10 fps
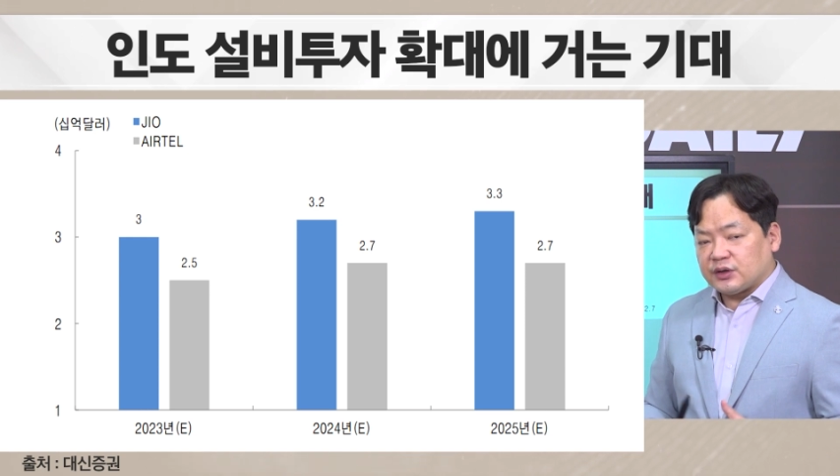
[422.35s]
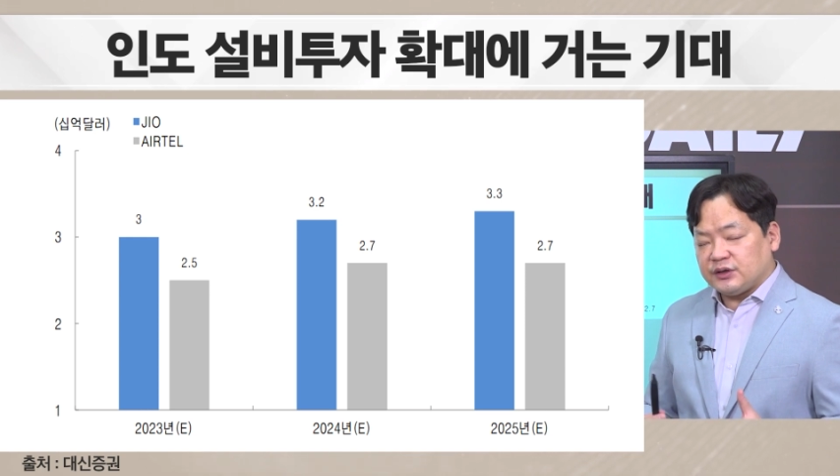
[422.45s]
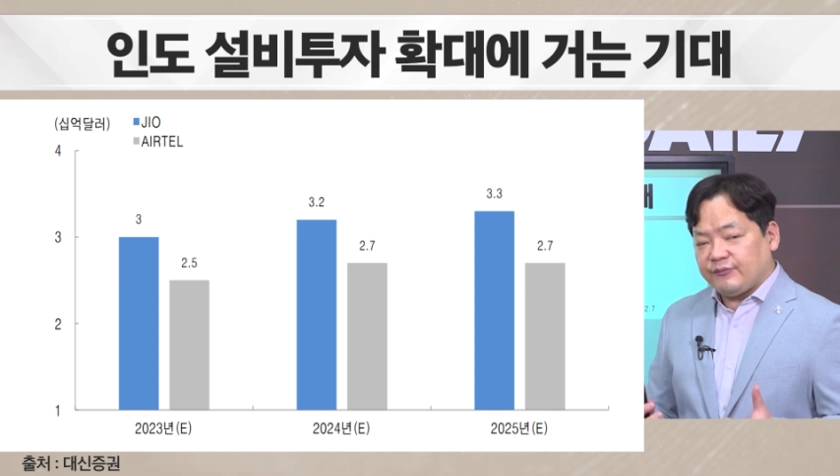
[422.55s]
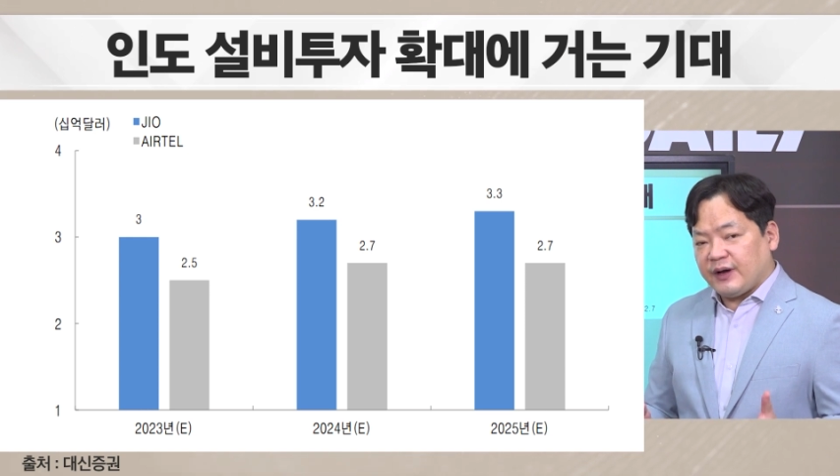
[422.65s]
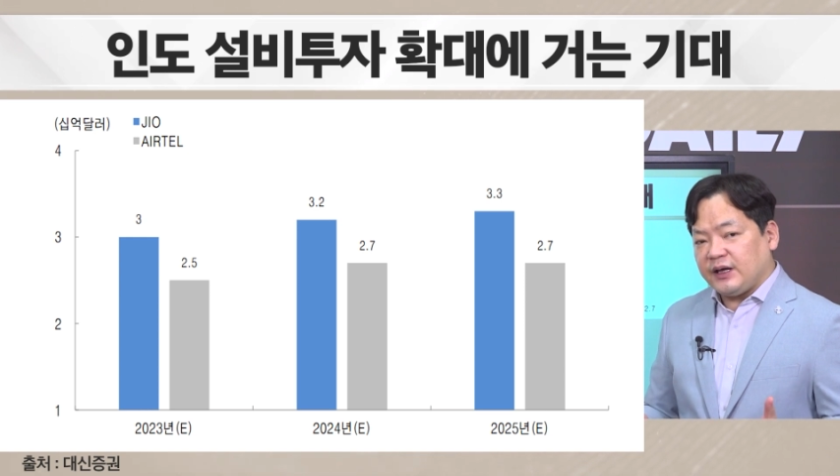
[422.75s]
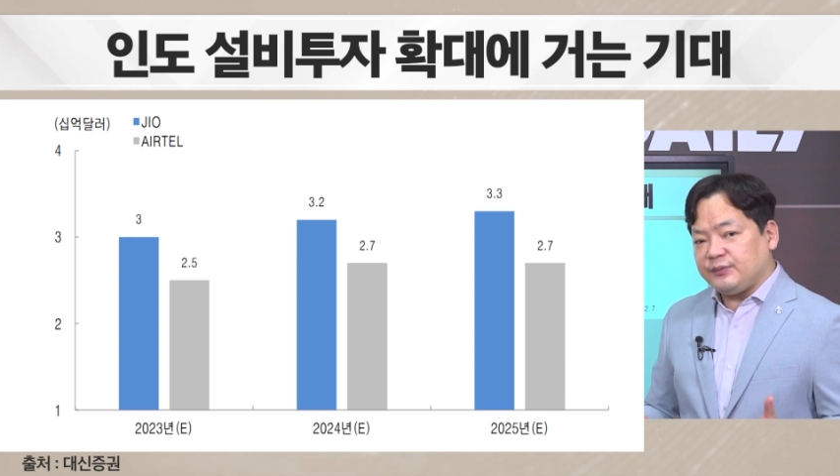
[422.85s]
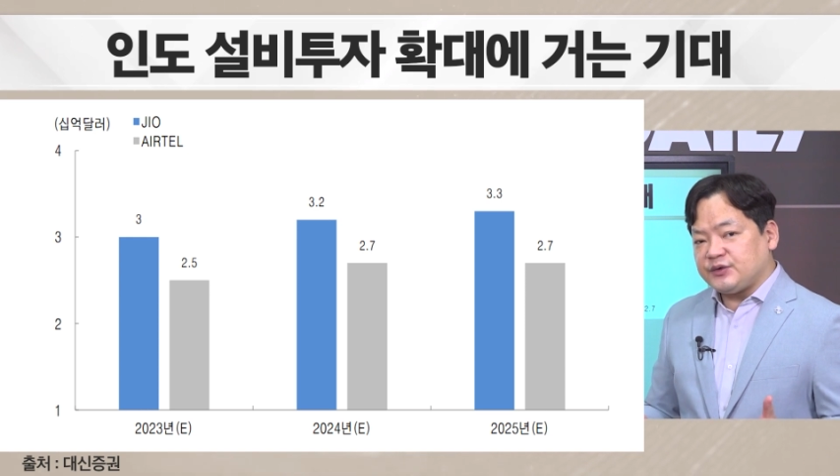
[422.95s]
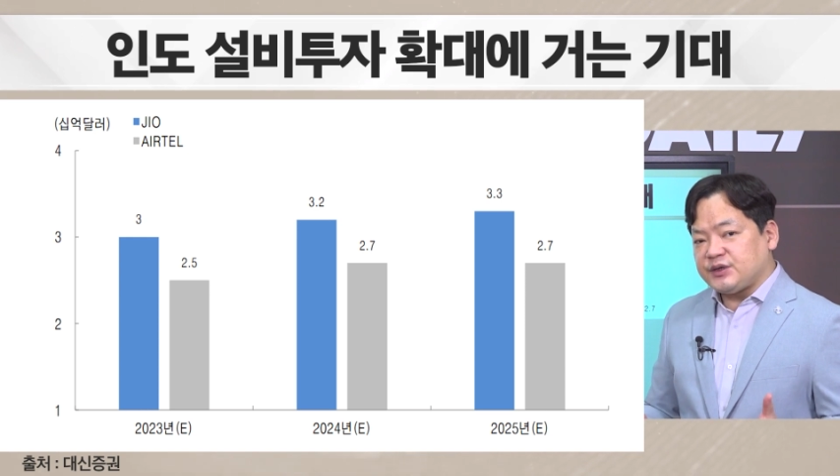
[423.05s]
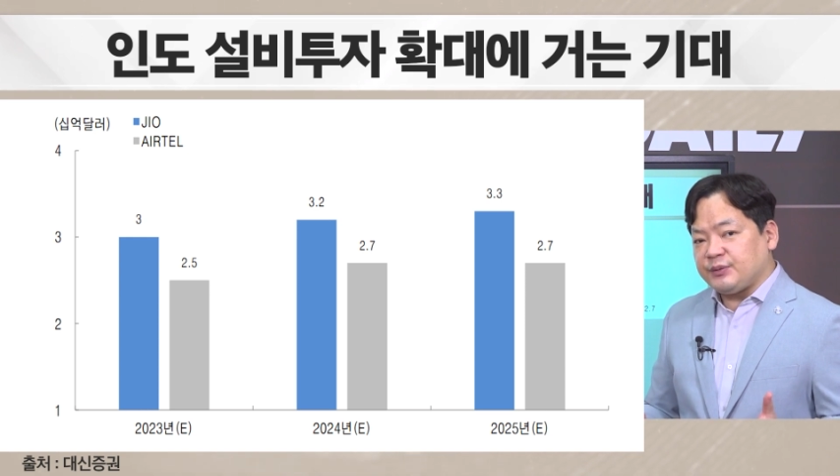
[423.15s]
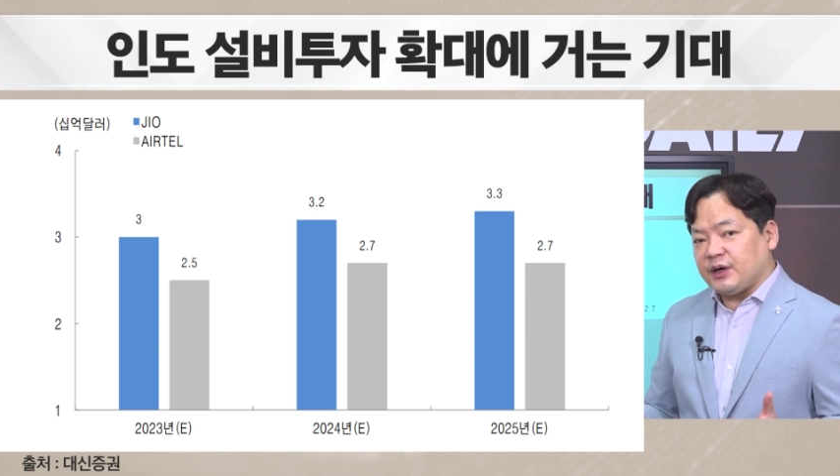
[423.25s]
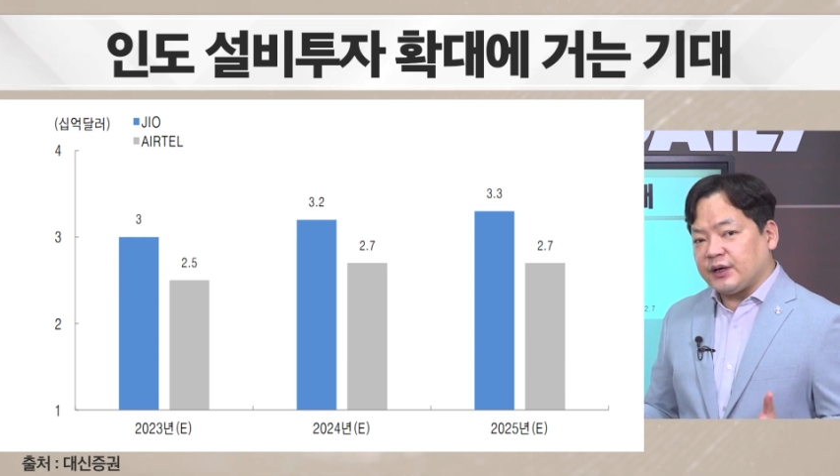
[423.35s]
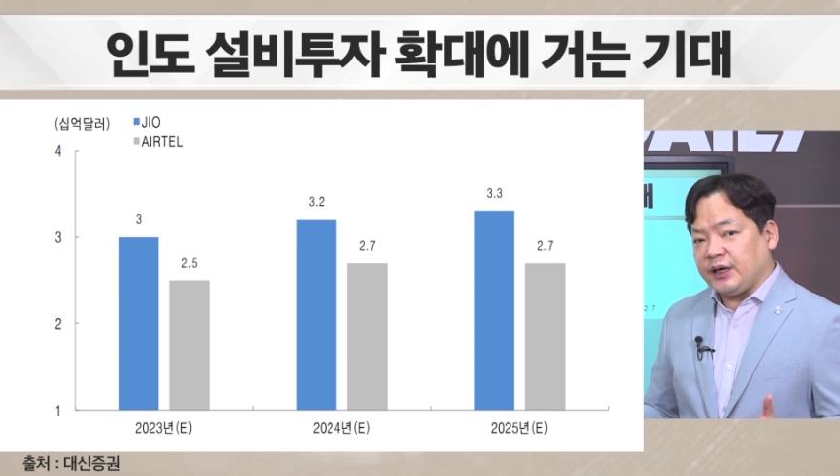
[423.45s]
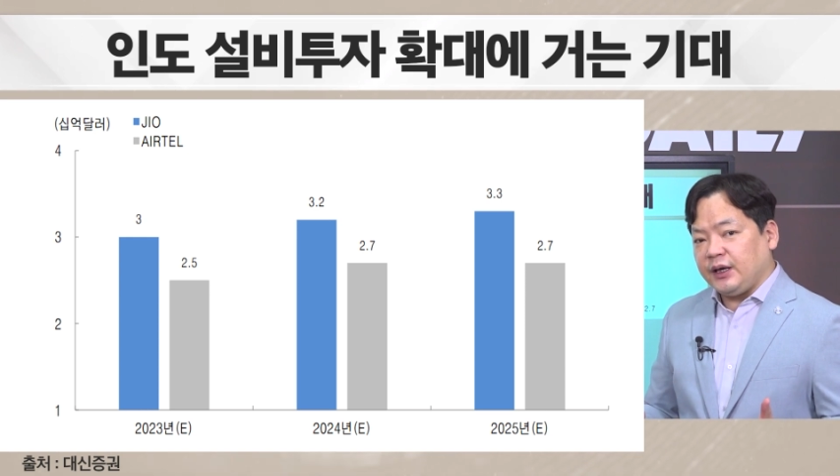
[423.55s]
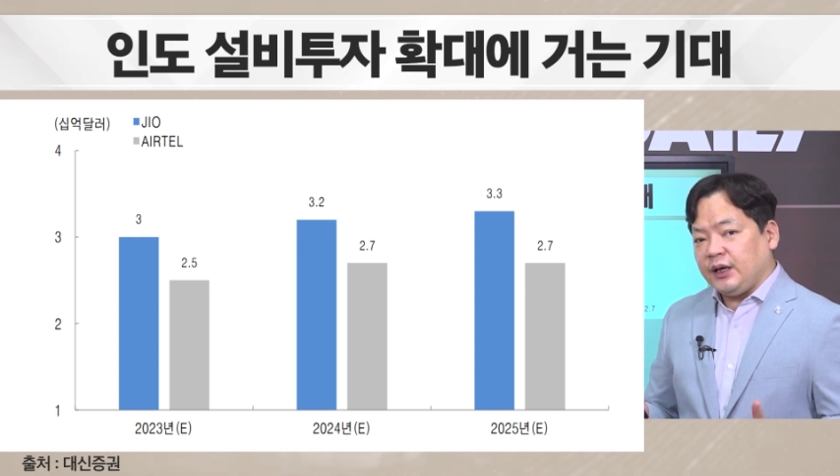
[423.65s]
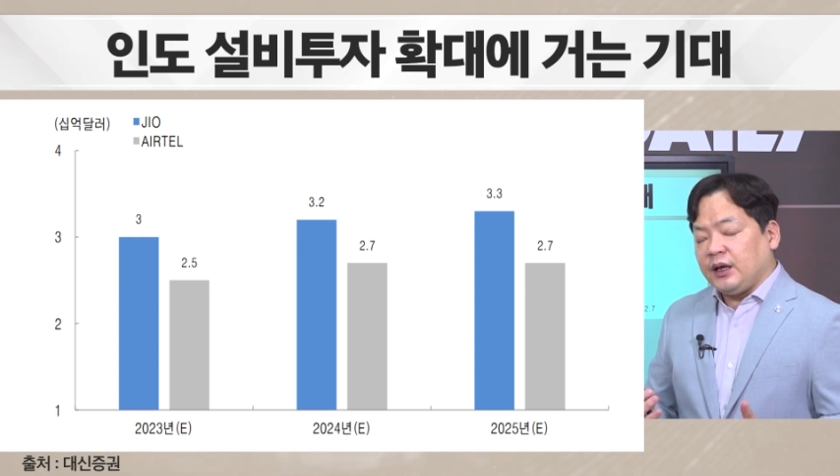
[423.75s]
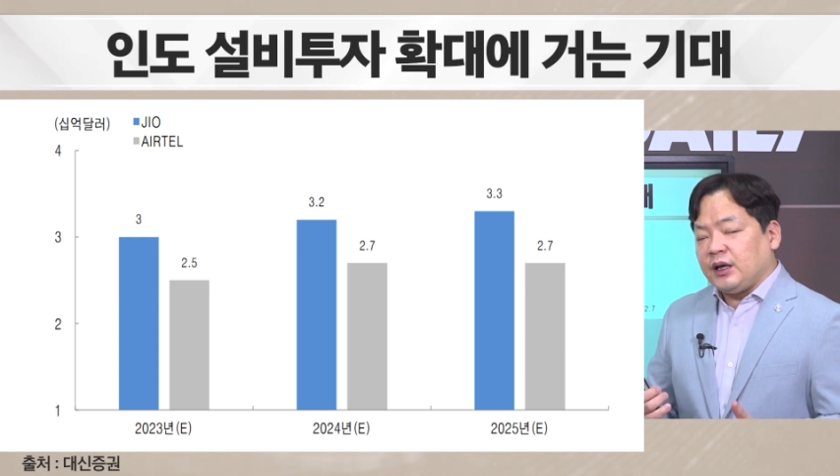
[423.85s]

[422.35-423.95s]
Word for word: 그 5G망의